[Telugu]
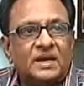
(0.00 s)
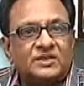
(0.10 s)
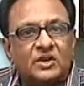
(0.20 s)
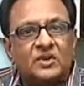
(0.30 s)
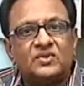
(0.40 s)

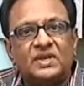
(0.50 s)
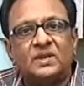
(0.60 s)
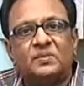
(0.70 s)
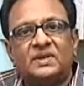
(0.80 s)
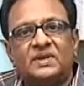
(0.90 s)

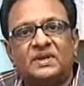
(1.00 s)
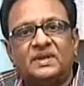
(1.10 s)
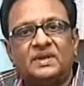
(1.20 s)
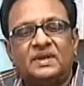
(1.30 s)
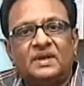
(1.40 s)
నిరక్షరాస్యుడైనప్పటికీ
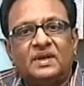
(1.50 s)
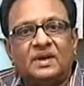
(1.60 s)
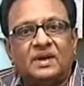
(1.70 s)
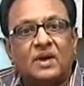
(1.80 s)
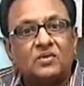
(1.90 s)

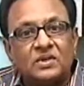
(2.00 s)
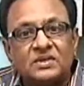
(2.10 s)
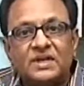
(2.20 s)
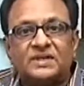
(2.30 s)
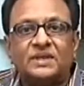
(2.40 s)

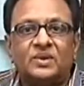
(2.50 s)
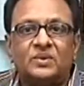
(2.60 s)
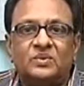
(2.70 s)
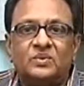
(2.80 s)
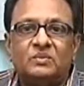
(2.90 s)
రామదాస్ కీర్తనలు